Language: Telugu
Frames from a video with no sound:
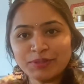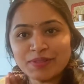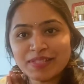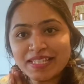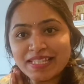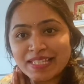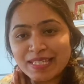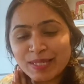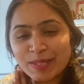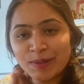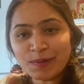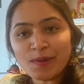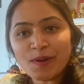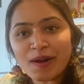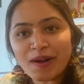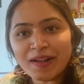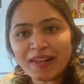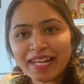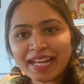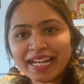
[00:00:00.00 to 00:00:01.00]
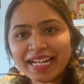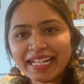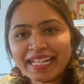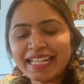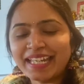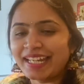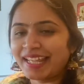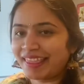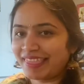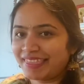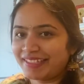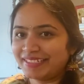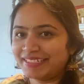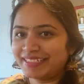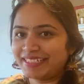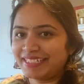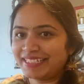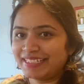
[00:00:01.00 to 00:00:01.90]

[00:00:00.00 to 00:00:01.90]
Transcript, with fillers: సీ యూ ఆల్ ఎట్ టెన్ థర్టీ